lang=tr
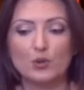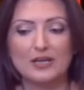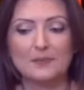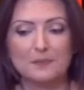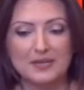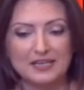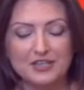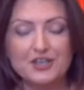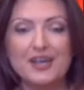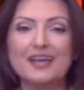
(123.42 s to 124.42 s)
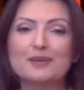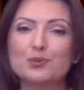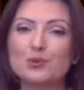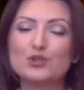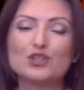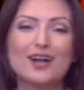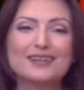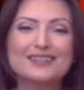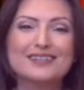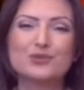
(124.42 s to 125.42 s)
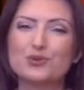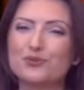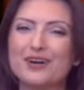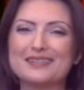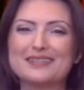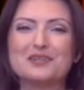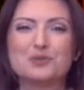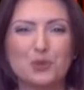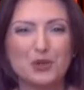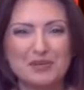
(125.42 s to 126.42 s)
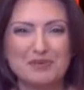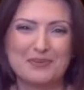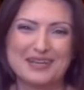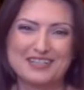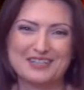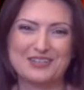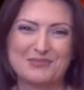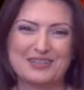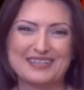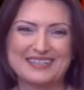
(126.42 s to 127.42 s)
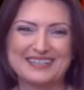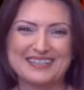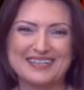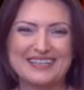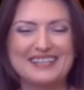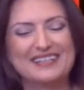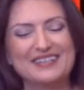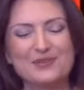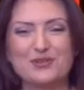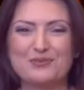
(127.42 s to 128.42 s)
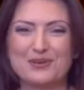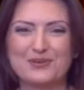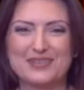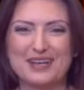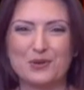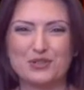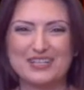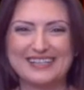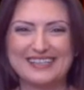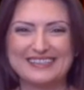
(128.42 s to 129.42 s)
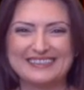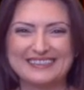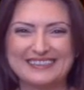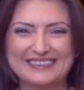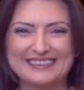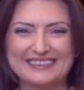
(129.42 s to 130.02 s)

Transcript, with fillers: olabilir. Bugün şartları çok fazla zorlamamaya çalışmalıyız. Yarın görüşmek üzere. Hoşçakalın.